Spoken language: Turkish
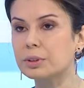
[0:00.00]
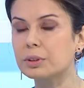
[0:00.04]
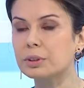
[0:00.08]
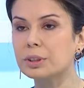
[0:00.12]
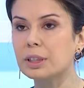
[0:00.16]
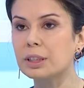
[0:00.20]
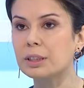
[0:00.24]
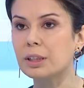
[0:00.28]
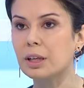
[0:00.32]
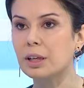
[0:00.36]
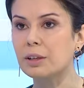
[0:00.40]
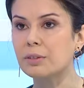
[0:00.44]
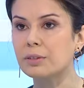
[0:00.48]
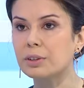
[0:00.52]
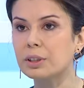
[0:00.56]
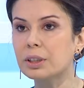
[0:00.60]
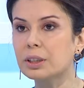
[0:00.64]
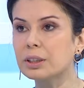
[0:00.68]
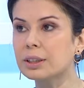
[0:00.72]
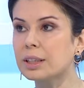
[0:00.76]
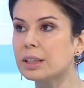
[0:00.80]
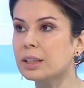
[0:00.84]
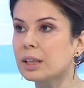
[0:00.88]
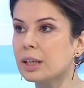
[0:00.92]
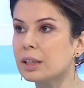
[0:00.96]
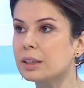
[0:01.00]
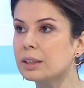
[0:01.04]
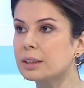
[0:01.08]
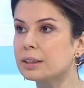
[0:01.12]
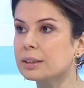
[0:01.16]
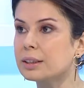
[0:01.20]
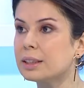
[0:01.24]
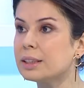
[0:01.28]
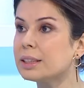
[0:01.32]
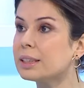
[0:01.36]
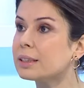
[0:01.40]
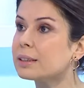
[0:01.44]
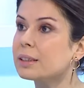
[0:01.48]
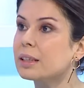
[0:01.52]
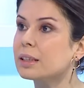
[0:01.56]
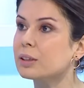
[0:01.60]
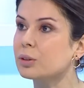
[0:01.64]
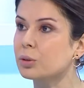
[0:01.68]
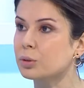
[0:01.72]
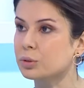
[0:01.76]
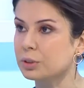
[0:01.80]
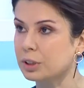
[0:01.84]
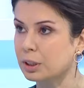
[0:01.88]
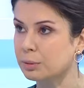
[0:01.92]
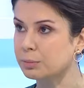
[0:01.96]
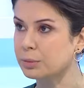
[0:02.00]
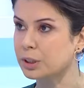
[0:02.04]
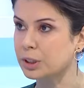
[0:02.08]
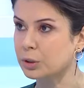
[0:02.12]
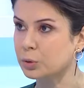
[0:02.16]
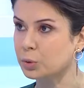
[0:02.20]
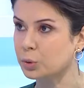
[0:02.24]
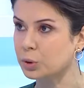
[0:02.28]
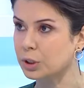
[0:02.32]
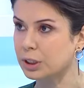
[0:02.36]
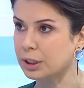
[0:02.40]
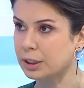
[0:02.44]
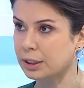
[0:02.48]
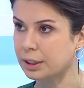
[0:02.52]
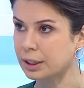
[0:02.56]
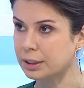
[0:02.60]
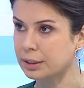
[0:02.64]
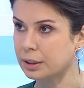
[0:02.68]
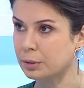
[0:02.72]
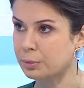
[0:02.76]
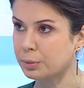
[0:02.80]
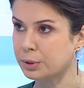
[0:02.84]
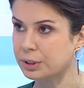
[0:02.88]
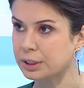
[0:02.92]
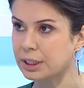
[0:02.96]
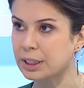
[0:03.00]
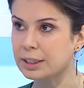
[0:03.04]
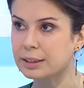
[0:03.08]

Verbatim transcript: tedaviyi genellikle lazer yöntemleri kullanarak yaparız.